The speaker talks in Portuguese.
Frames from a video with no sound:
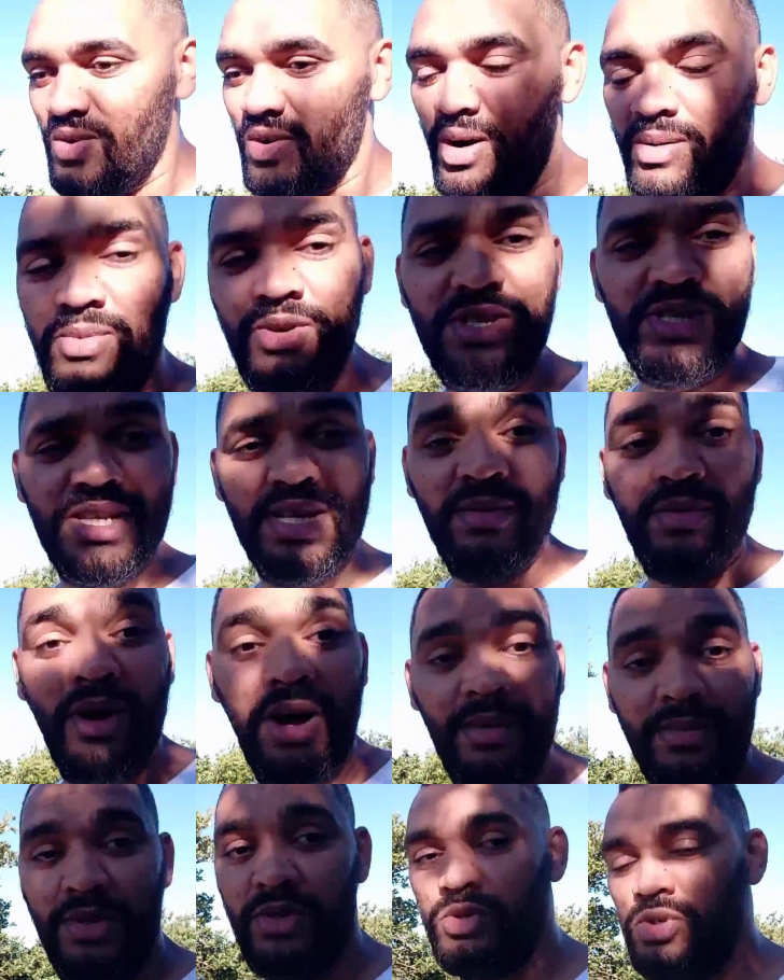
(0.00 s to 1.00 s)
Como diz
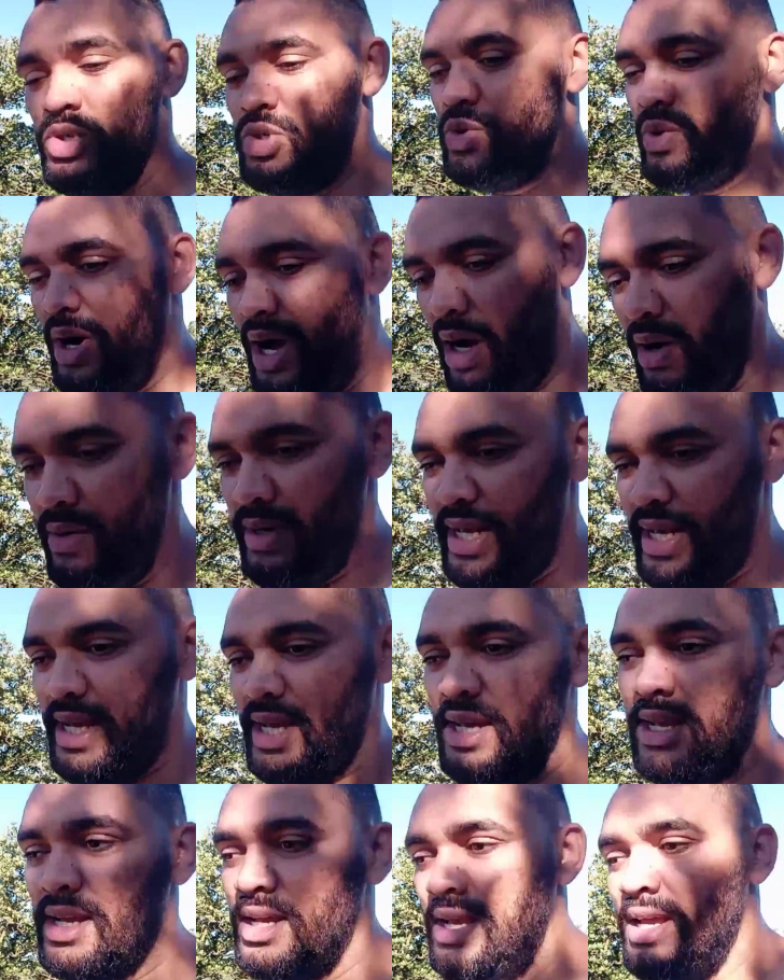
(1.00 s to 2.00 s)
meu amigo João,
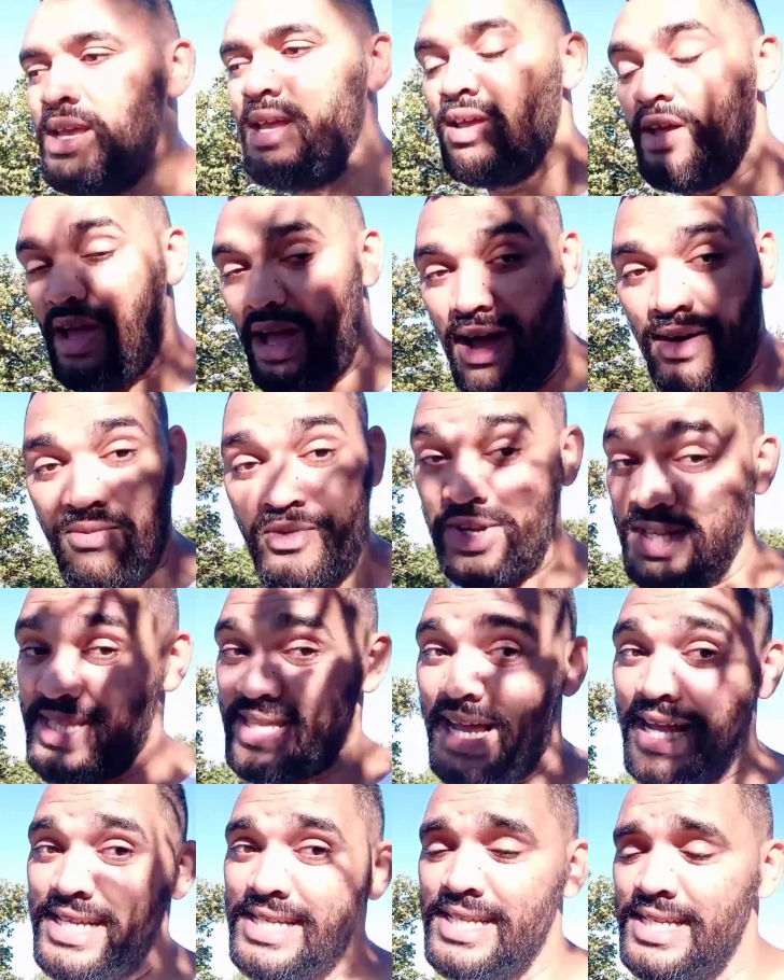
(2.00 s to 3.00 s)
né? A
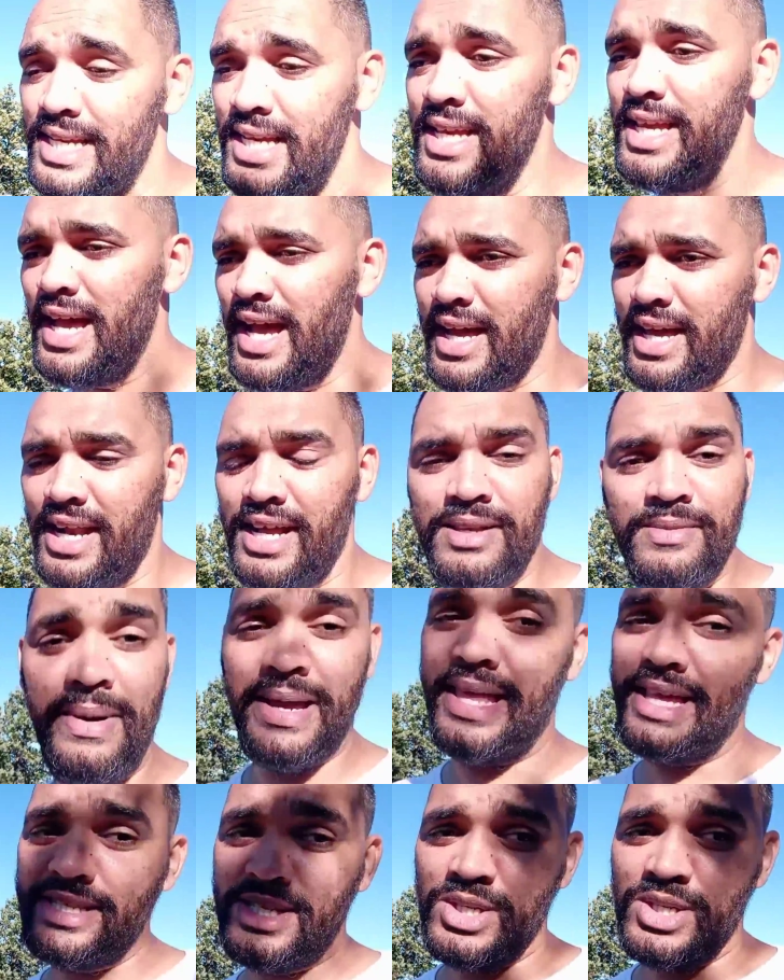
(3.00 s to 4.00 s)
vontade de rir é grande,
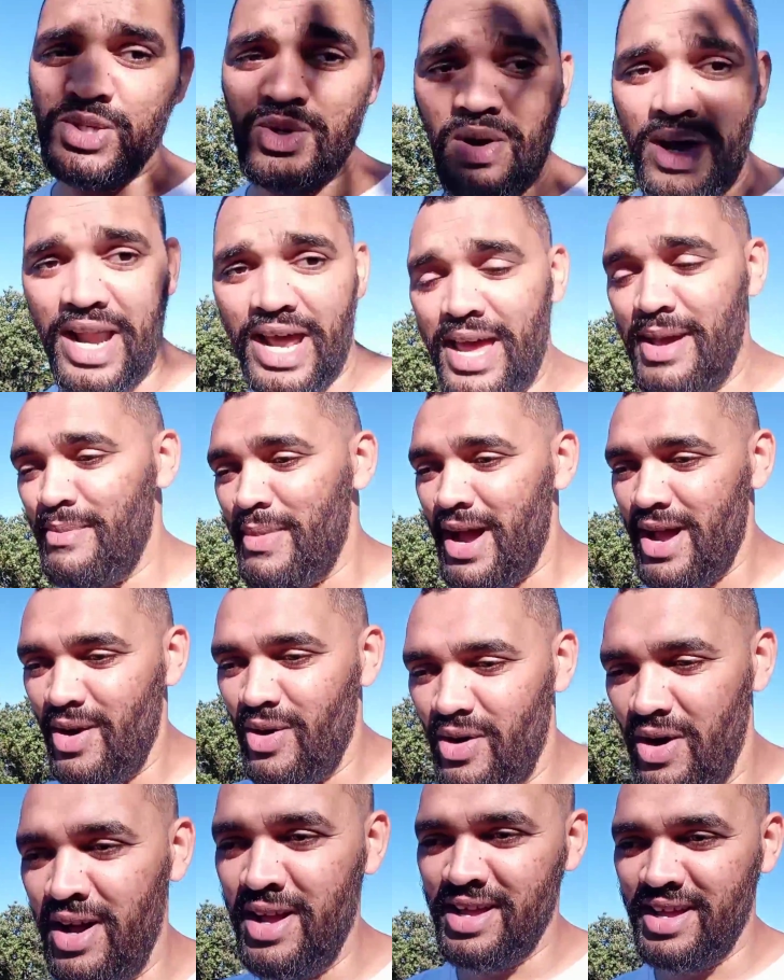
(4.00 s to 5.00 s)
mas a de chorar é maior.